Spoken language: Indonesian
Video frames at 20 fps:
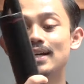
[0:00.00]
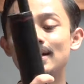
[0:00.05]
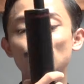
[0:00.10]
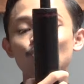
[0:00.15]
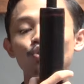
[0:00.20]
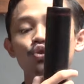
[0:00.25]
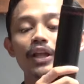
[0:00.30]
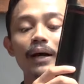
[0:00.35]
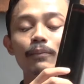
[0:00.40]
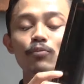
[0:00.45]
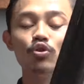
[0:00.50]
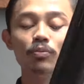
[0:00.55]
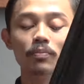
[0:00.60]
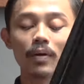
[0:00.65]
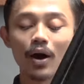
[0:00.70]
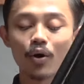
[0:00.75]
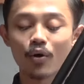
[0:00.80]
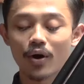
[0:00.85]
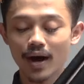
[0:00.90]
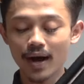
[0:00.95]
Dan untuk tabung
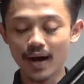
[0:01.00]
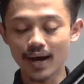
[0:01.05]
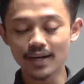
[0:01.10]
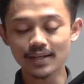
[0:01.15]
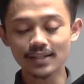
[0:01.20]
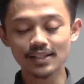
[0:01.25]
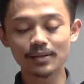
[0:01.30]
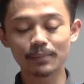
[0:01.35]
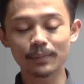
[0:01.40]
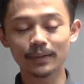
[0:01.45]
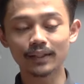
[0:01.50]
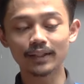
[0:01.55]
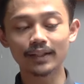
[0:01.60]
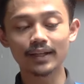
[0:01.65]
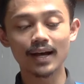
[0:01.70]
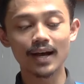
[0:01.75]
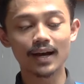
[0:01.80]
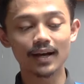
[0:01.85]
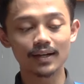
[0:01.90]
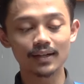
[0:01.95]
bawaan
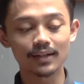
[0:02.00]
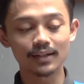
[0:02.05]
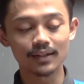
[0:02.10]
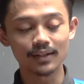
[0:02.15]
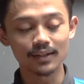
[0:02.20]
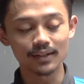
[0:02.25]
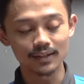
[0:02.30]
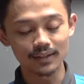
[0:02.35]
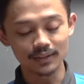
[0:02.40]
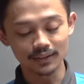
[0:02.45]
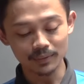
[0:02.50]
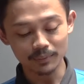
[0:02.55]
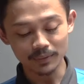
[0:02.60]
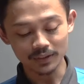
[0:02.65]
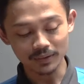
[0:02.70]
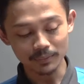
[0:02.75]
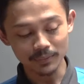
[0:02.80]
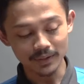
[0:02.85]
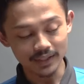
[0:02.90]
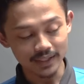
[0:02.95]
seperti yang teman eh,
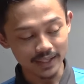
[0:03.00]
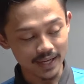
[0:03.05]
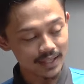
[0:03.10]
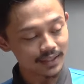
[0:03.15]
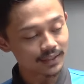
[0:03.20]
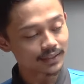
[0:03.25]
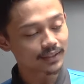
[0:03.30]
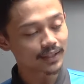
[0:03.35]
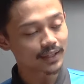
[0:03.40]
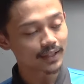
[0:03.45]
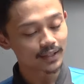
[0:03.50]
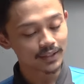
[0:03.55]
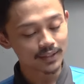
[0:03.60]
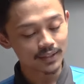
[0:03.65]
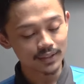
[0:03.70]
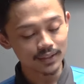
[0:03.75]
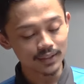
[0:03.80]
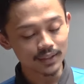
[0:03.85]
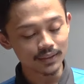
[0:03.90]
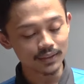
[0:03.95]
teman-teman lihat ya
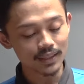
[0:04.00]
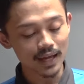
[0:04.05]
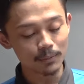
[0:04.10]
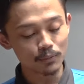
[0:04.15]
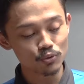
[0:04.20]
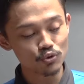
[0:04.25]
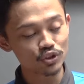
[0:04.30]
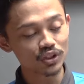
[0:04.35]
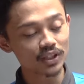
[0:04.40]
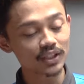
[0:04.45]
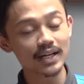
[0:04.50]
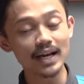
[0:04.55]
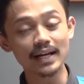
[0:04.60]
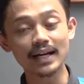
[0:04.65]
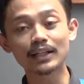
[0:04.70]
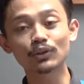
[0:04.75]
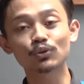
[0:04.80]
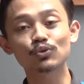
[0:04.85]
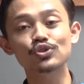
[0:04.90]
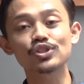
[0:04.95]
ini di tabung
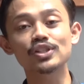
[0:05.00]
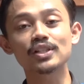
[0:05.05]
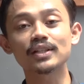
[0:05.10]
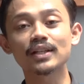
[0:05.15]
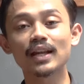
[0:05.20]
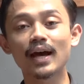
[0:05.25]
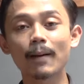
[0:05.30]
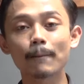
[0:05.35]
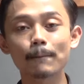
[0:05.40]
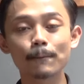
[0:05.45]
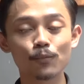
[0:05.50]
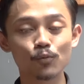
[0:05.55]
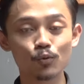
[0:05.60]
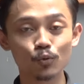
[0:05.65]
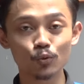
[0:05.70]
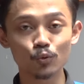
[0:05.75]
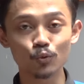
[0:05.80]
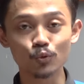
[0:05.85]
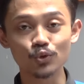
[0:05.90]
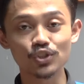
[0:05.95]
360
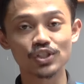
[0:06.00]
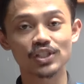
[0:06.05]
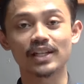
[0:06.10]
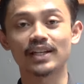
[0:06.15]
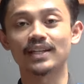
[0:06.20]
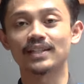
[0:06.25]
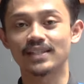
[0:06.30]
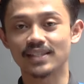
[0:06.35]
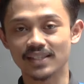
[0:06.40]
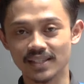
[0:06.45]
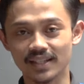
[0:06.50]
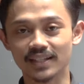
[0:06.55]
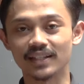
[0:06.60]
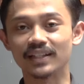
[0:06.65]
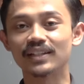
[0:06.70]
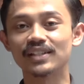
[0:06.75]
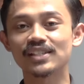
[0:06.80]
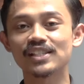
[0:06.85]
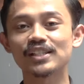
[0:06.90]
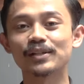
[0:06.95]

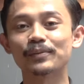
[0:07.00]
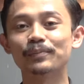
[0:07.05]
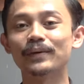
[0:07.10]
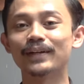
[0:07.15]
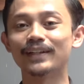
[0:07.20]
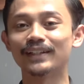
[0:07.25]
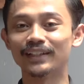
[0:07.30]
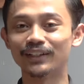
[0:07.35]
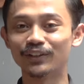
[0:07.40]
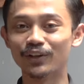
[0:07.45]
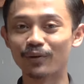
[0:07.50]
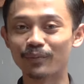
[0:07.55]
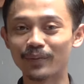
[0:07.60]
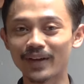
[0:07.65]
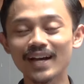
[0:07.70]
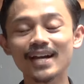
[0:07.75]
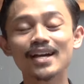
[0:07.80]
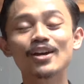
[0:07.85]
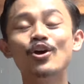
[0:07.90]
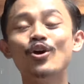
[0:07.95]
cc seperti itu Om
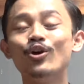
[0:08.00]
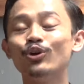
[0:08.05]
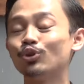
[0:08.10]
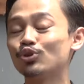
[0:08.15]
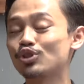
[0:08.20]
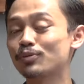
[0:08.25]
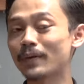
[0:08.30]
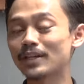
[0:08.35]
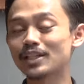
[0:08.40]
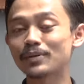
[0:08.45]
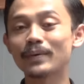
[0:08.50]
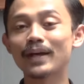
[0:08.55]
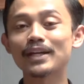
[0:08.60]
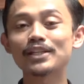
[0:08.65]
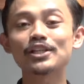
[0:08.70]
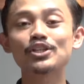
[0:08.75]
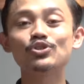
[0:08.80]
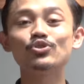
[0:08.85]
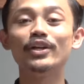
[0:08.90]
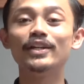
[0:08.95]
ya. Untuk
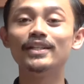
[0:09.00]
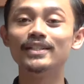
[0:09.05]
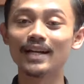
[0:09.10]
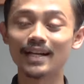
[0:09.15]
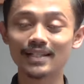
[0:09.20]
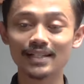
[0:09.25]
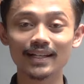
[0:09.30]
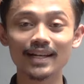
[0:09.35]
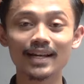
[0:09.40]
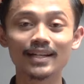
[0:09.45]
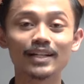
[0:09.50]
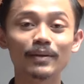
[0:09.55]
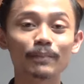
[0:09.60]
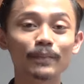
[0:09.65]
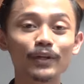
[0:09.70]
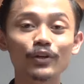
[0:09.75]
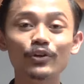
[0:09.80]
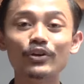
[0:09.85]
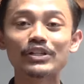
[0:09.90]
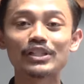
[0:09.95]
spesifikasi sudah dijelaskan lah di
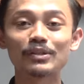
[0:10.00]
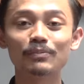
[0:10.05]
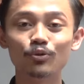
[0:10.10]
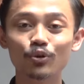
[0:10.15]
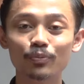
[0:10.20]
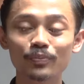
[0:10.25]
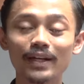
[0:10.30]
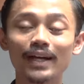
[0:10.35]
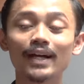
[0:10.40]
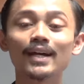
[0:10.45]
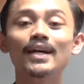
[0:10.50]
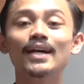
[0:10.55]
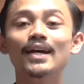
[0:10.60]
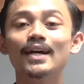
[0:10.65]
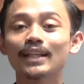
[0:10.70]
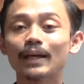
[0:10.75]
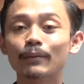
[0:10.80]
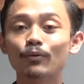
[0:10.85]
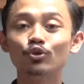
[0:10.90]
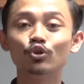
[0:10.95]
video sebelumnya.
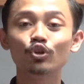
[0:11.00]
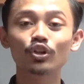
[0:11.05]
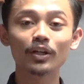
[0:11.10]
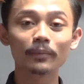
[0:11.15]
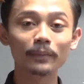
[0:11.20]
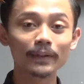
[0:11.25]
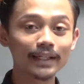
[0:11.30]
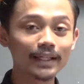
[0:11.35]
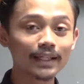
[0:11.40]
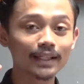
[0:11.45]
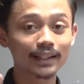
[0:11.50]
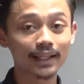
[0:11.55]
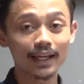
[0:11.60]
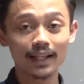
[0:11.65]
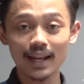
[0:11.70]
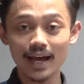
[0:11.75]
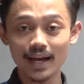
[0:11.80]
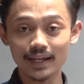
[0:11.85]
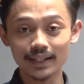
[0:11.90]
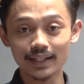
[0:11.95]
Tapi untuk lebih
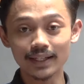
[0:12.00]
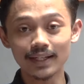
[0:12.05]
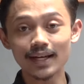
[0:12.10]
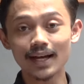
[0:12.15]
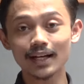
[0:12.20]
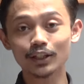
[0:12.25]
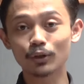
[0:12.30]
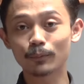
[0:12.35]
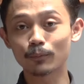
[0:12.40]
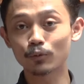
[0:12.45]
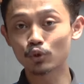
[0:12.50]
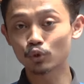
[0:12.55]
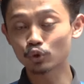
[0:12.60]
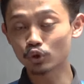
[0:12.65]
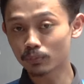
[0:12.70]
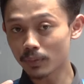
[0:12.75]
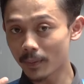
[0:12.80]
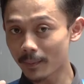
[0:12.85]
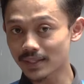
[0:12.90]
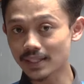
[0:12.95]
detail lagi ataupun
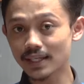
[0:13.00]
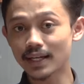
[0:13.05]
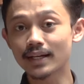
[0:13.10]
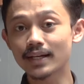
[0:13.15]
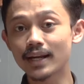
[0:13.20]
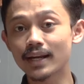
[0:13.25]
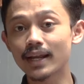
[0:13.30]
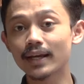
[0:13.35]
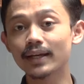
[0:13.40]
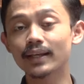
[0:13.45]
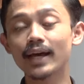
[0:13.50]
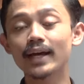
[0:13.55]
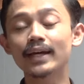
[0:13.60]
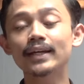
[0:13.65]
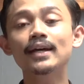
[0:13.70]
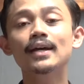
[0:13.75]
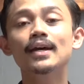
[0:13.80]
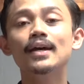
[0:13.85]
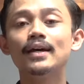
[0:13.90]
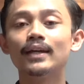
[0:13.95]
untuk pemesanan dan
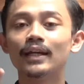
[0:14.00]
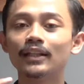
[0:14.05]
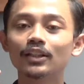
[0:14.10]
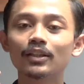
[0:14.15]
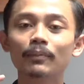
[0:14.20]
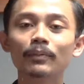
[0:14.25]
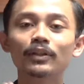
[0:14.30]
lain-lain nanti